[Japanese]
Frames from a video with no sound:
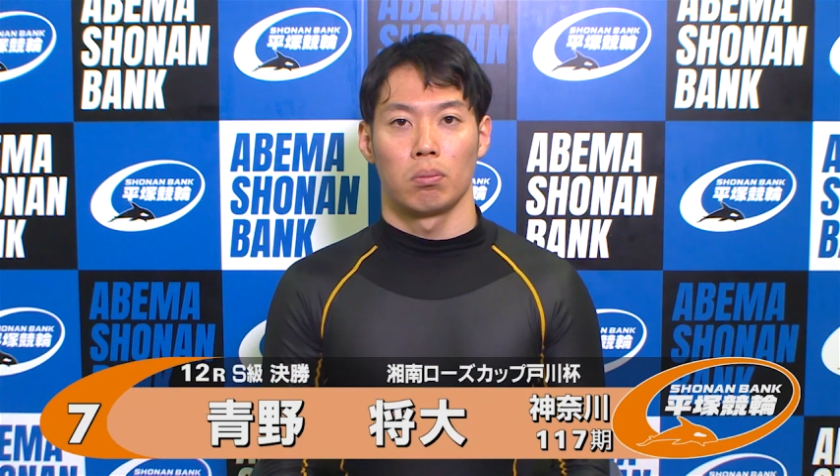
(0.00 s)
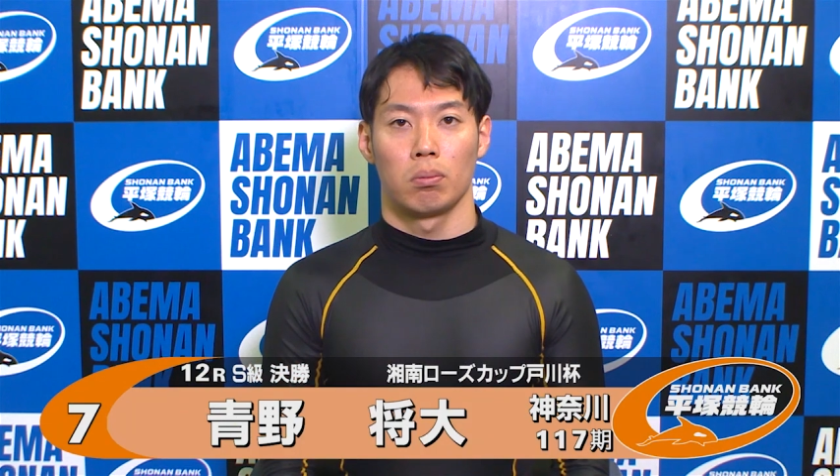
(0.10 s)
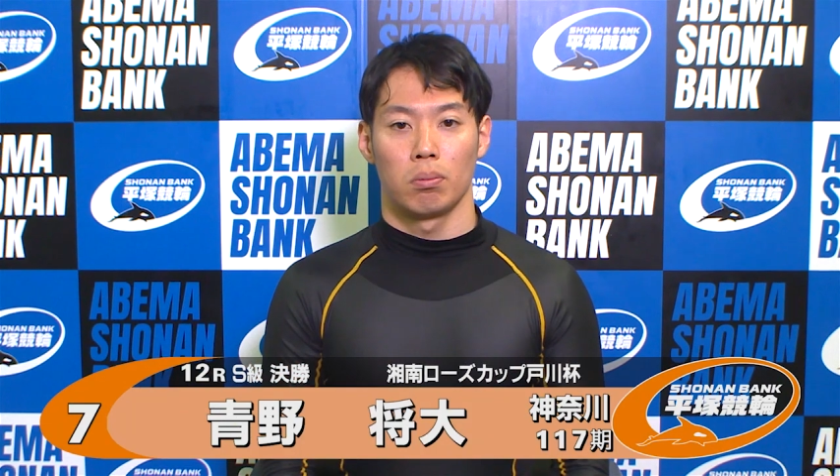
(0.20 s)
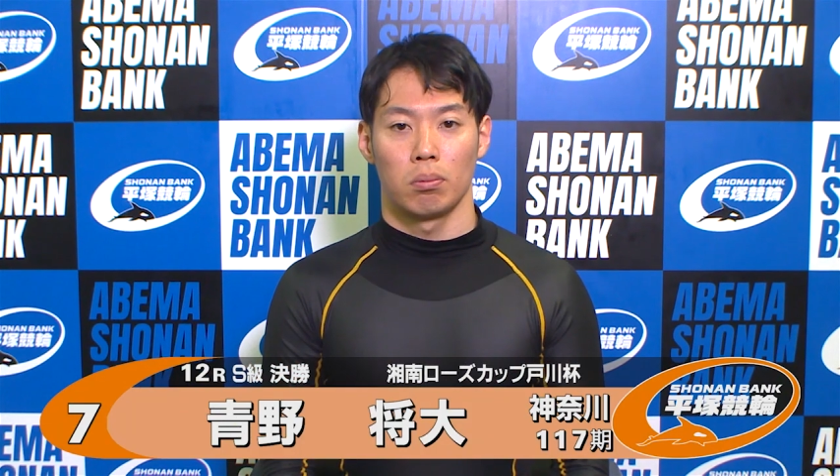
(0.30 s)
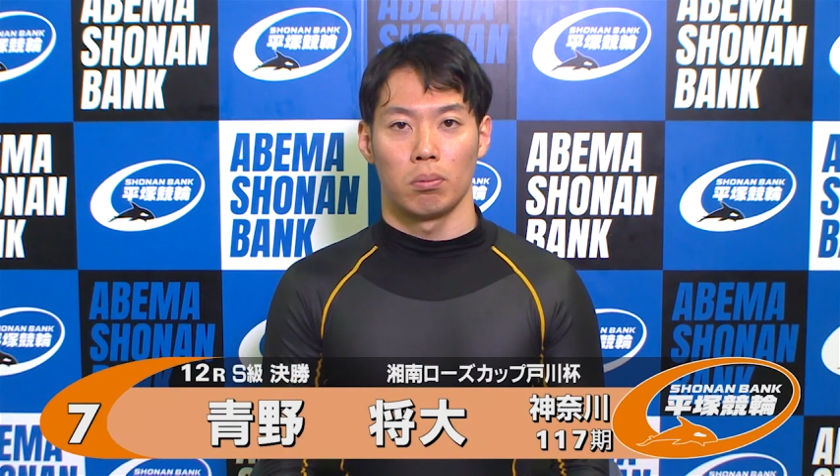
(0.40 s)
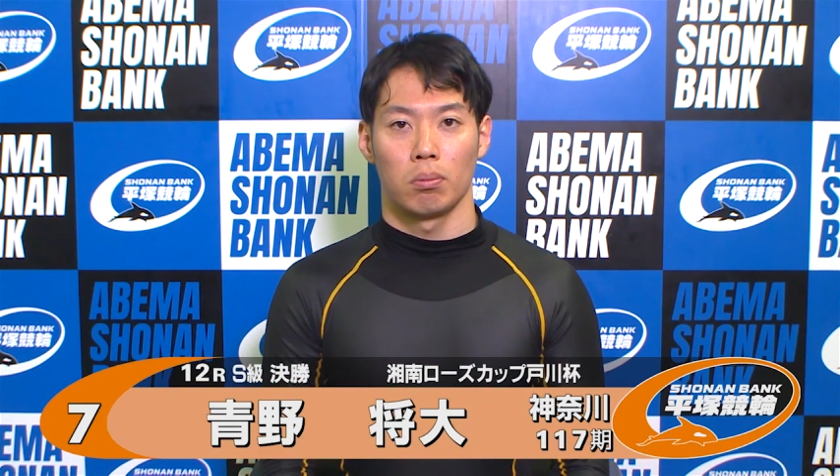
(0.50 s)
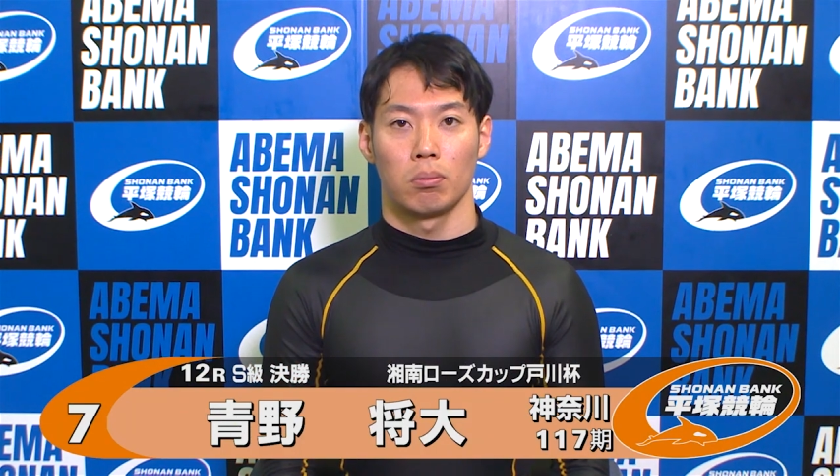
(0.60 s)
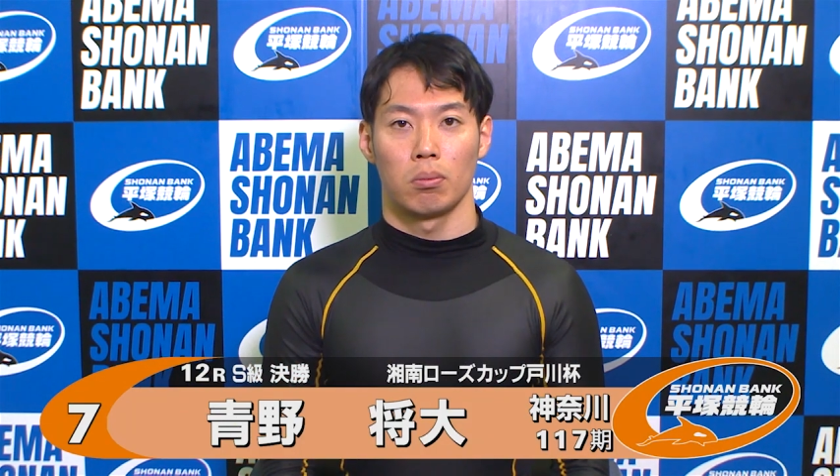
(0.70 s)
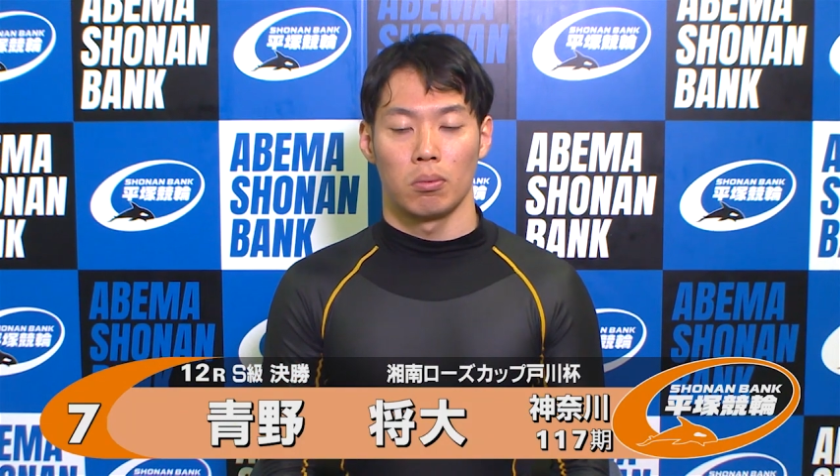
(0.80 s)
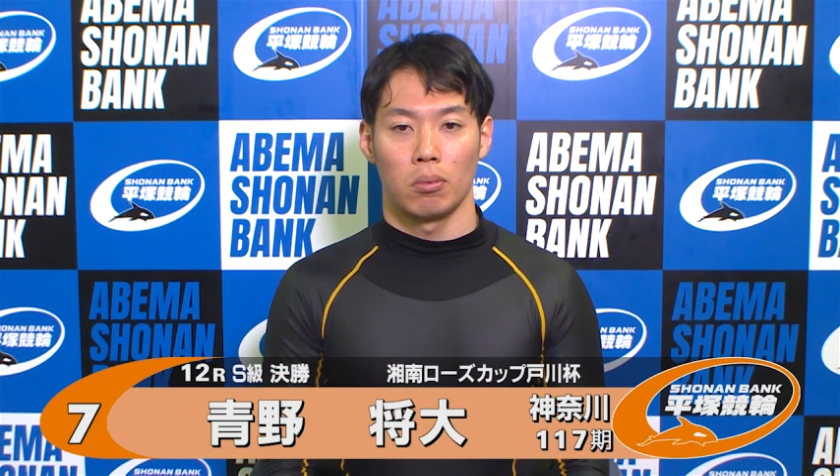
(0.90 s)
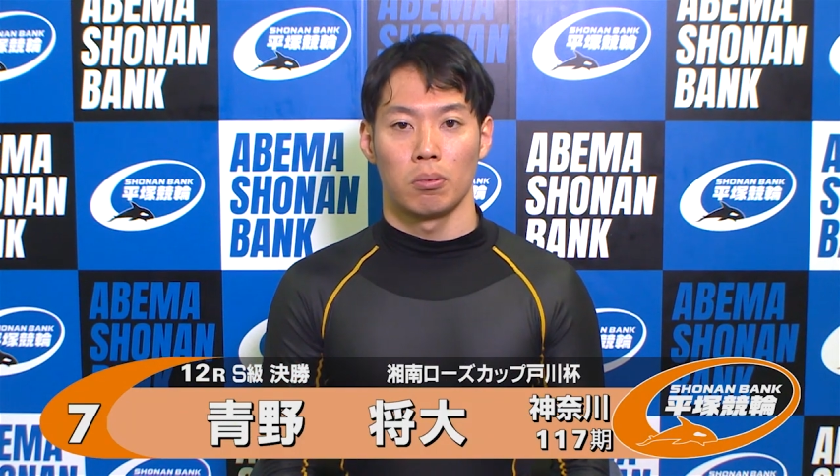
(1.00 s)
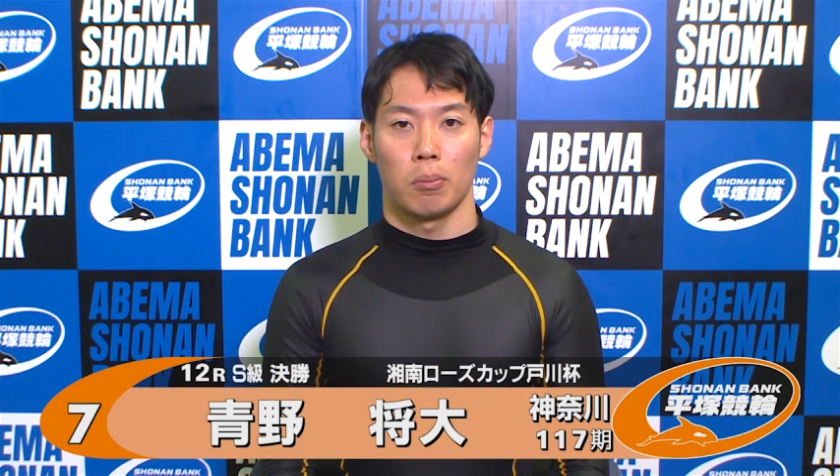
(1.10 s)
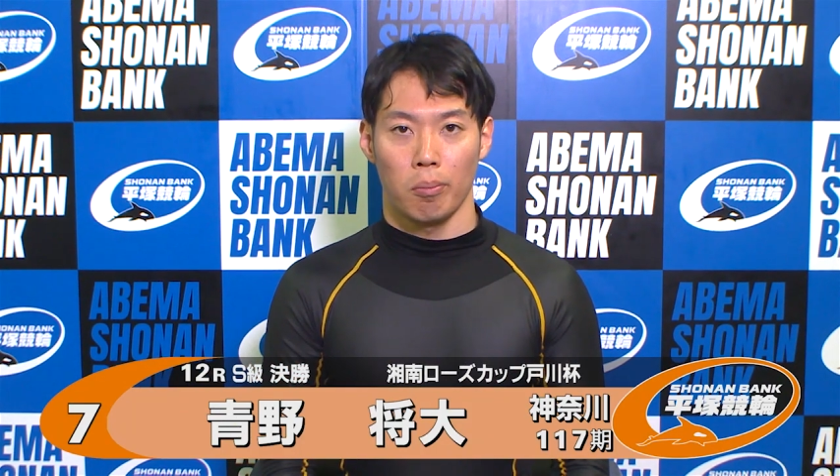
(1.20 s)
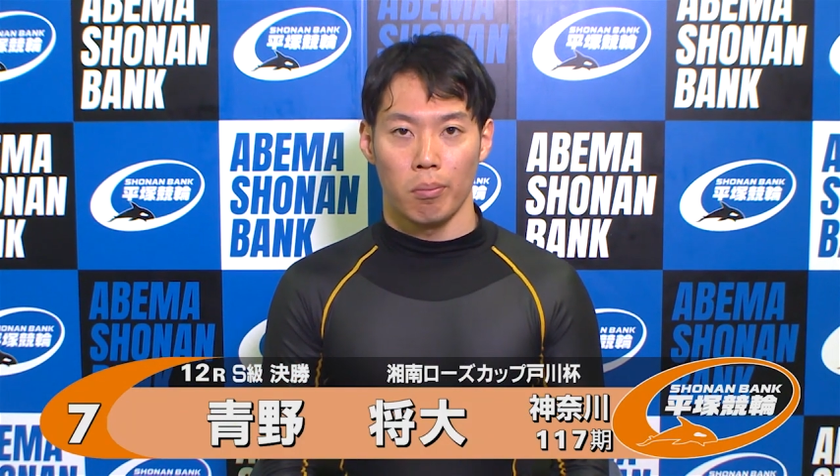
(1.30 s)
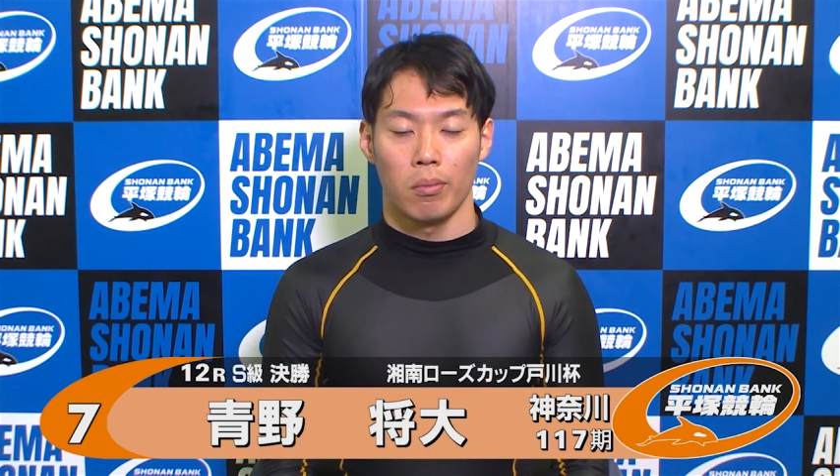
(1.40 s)
えー、今日は番手戦
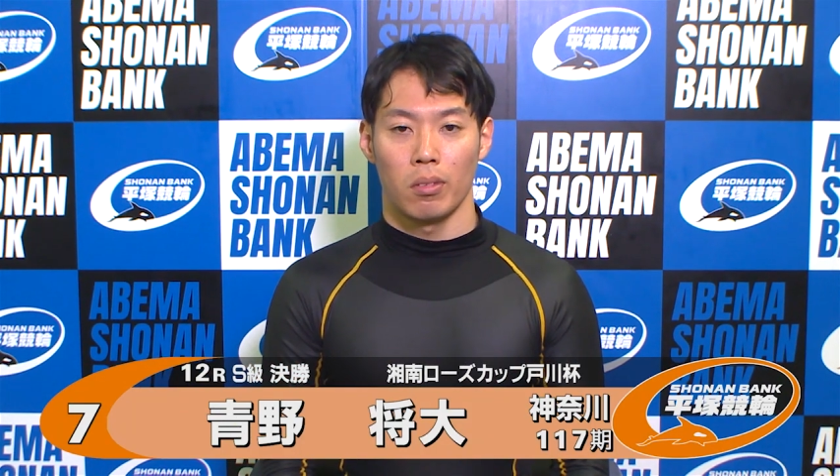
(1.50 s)
と